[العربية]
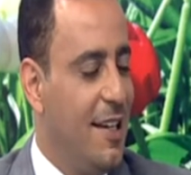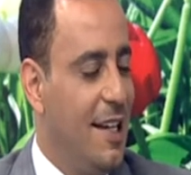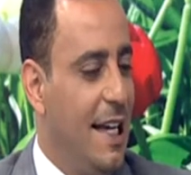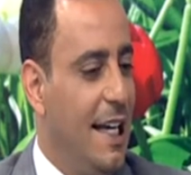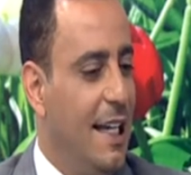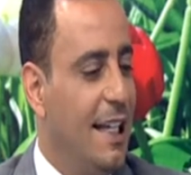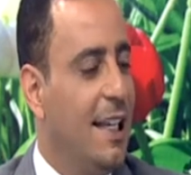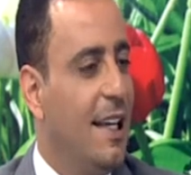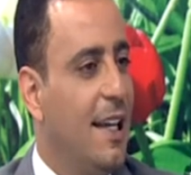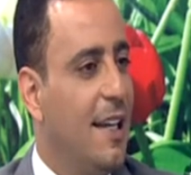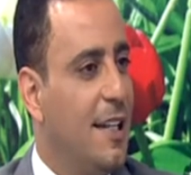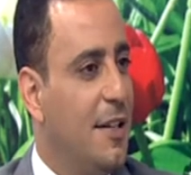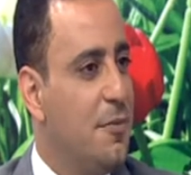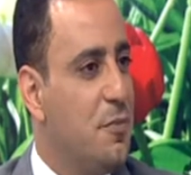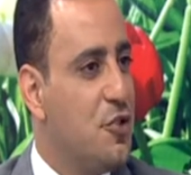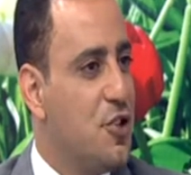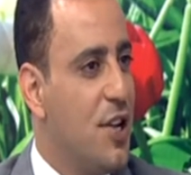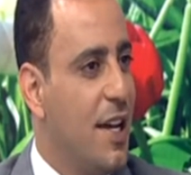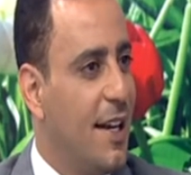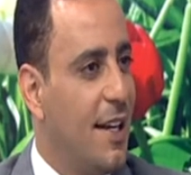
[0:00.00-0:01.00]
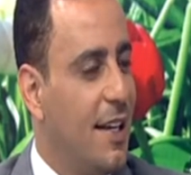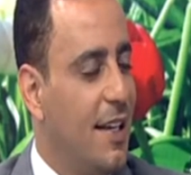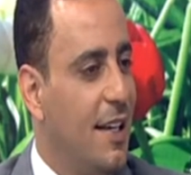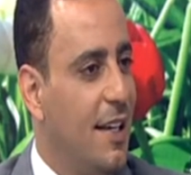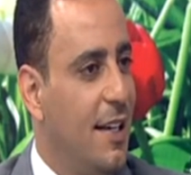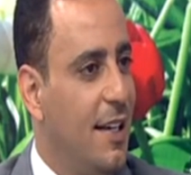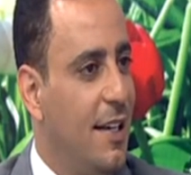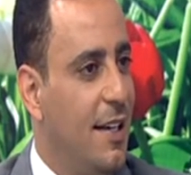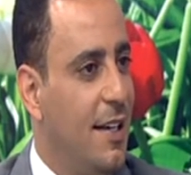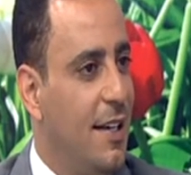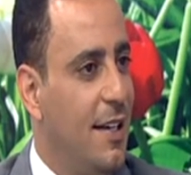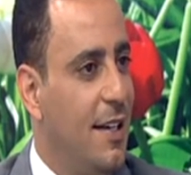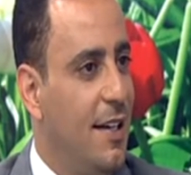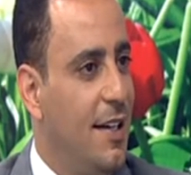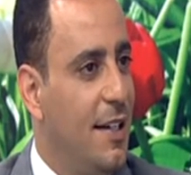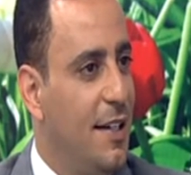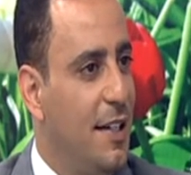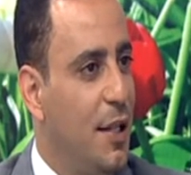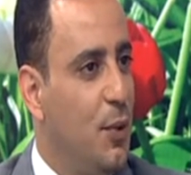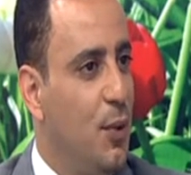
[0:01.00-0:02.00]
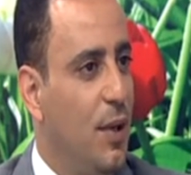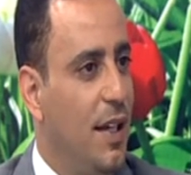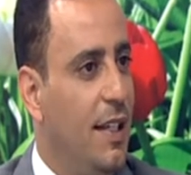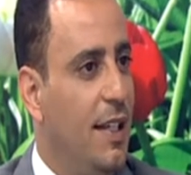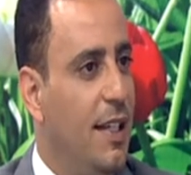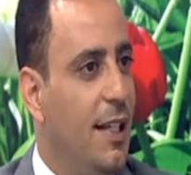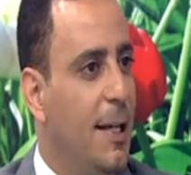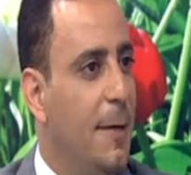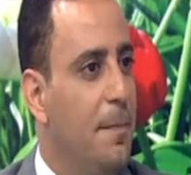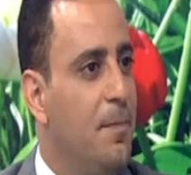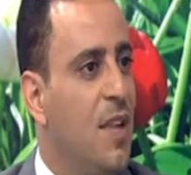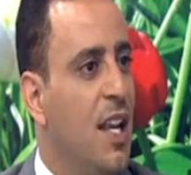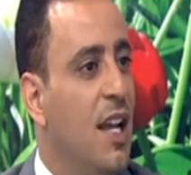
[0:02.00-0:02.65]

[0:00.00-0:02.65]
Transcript: حقيقة مشاركة آه، نوعية